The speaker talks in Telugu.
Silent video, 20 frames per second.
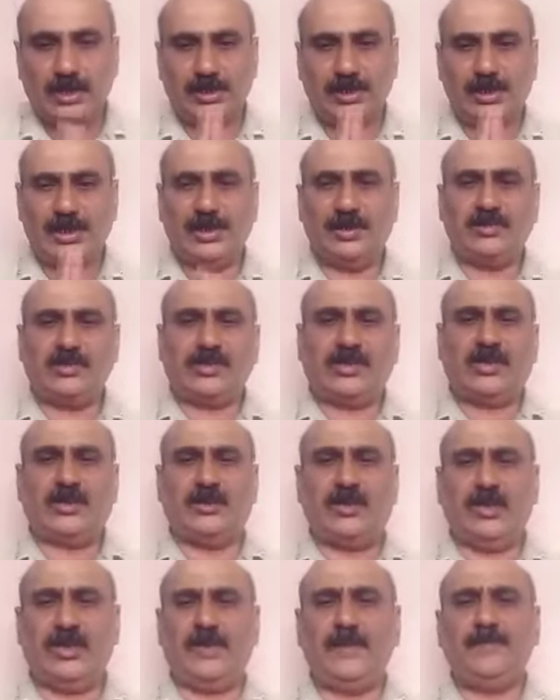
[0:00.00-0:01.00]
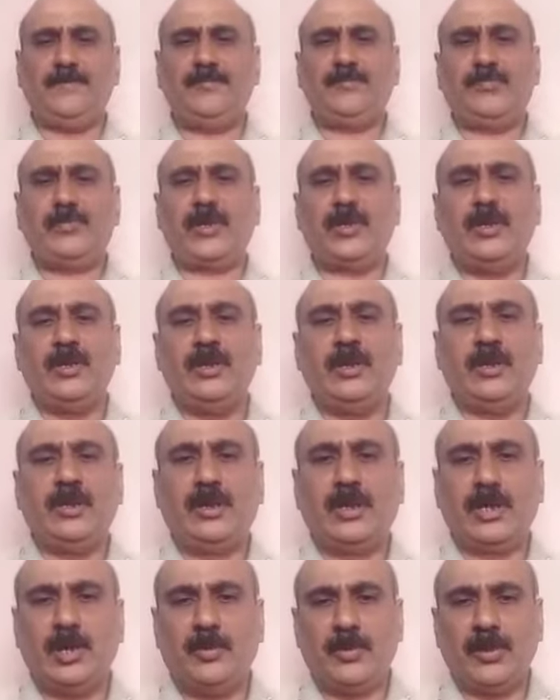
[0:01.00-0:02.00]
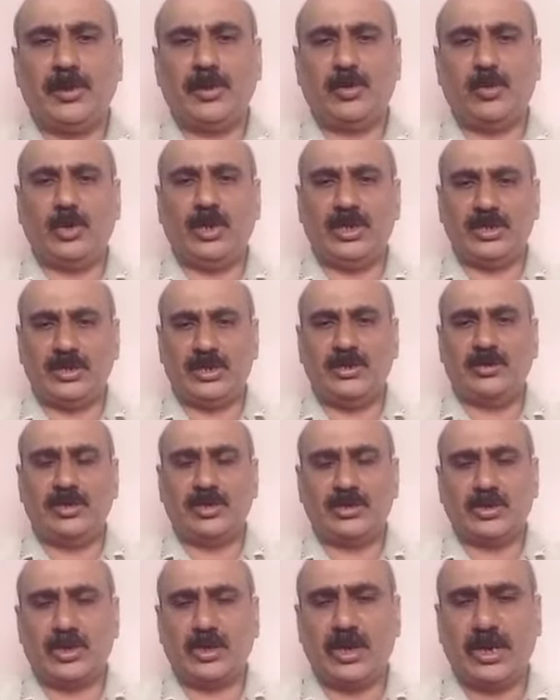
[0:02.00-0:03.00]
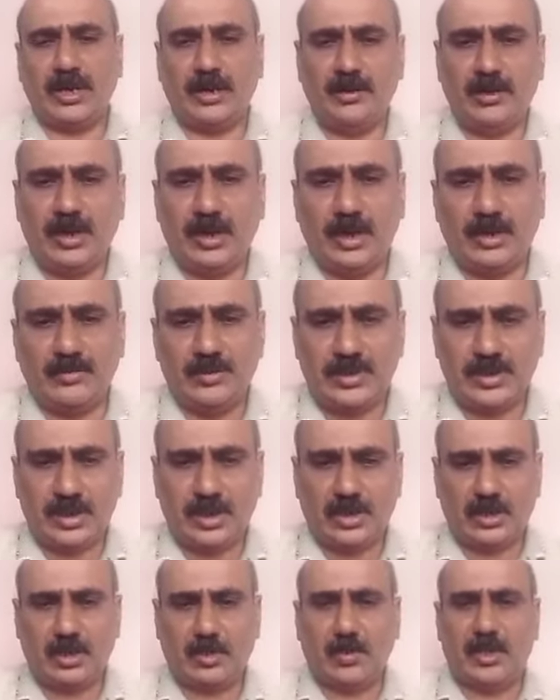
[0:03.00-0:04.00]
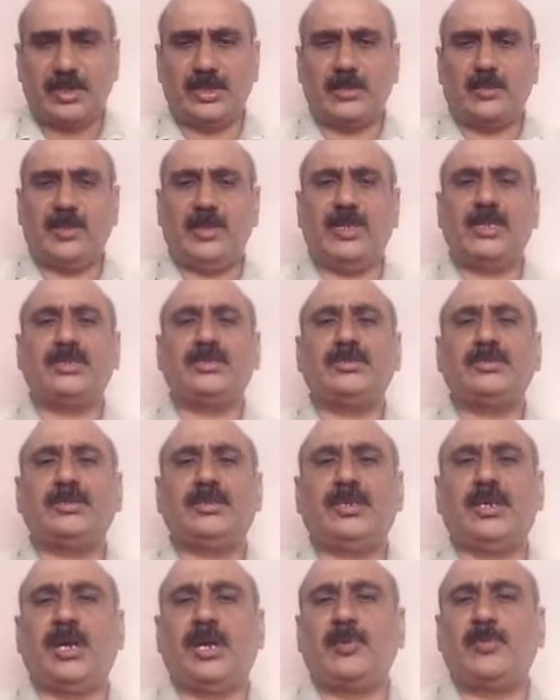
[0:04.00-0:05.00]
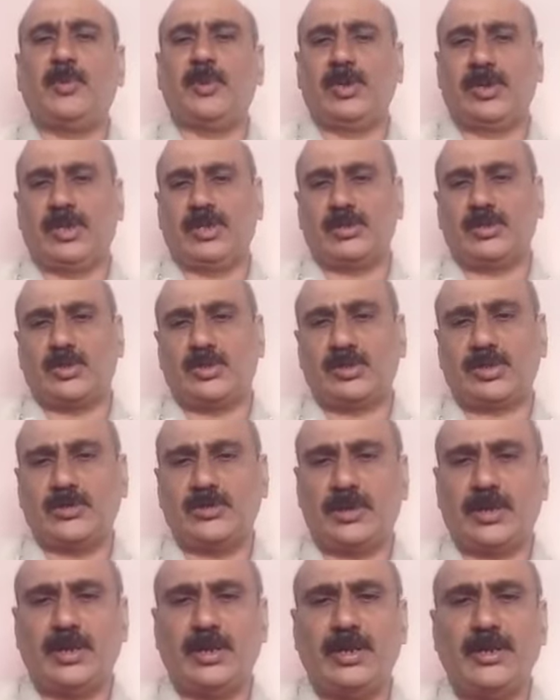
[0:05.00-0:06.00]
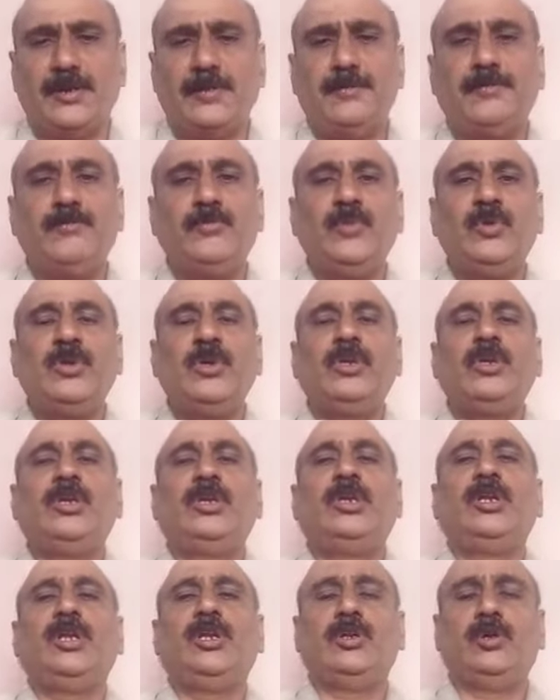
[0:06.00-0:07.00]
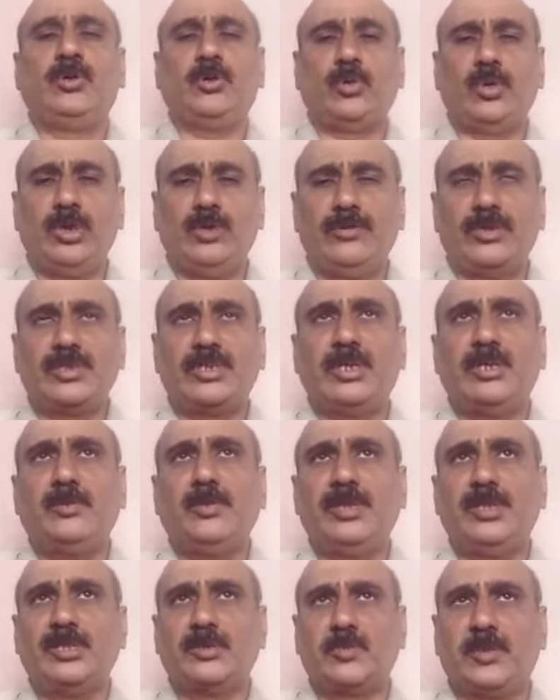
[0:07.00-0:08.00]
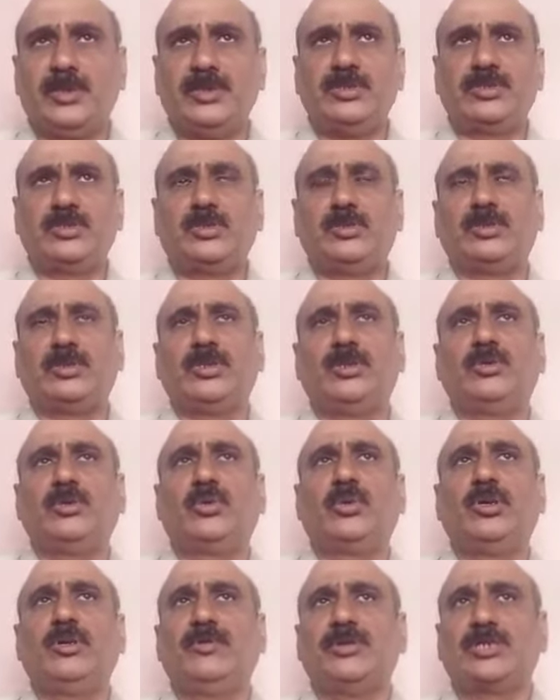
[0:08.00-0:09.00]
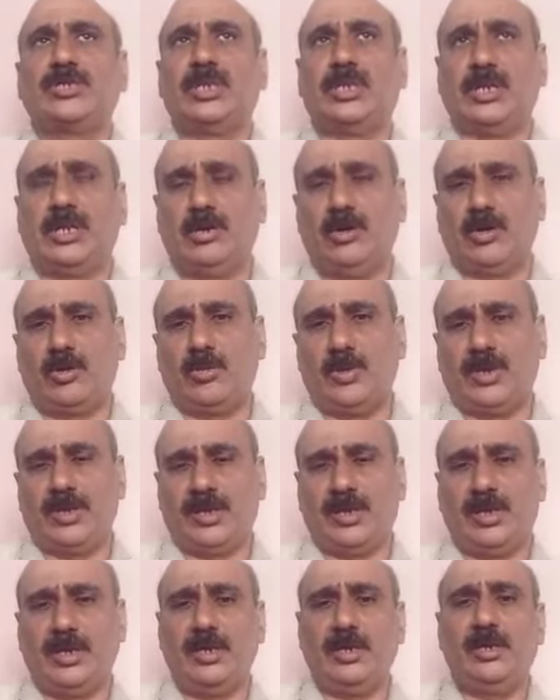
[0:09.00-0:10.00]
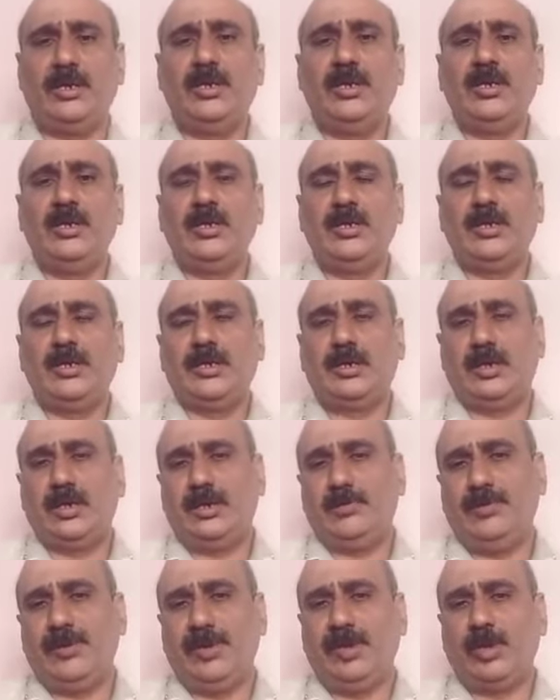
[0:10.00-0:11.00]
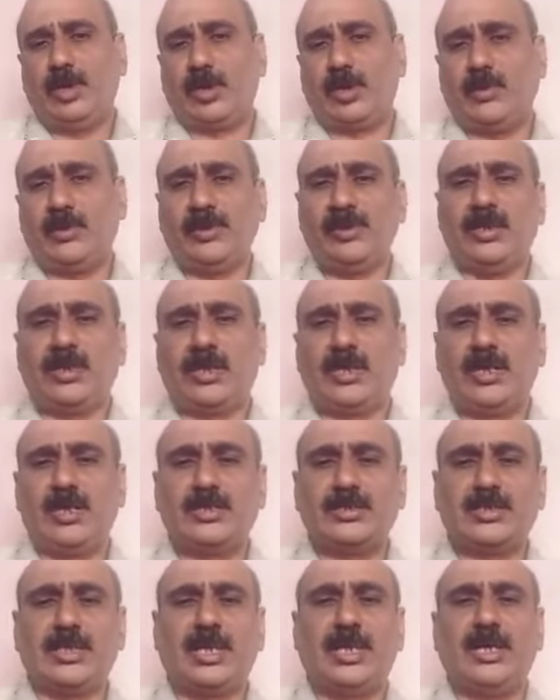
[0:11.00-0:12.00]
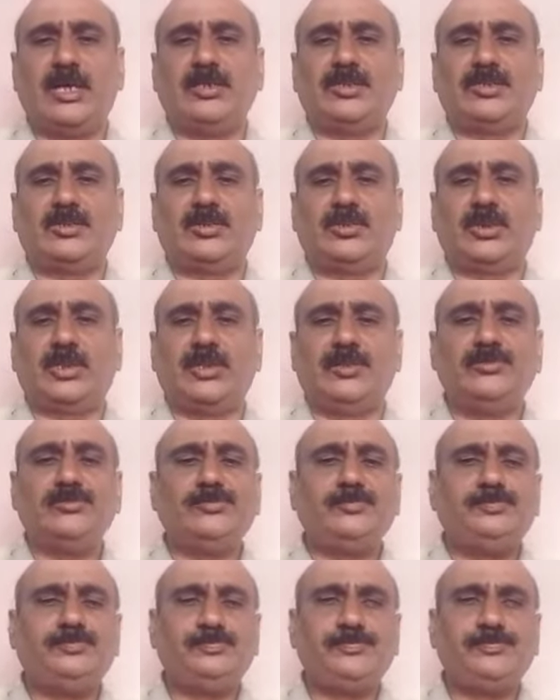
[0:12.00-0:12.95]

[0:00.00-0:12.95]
అందరికీ నమస్కారం అండి నా పేరు కూలీలు శ్రీనివాసరావు అడ్వకేట్ విజయనగరం ఆంధ్రప్రదేశ్ నాన్ పొలిటికల్ సోషల్ వర్కర్ని నేను కొన్ని విషయాల మీద స్పందిస్తుంటాను కొన్ని విషయాల గవర్నమెంట్కి ఈ వీడియో రూపం ద్వారా సలహాలు ఇస్తుంటాను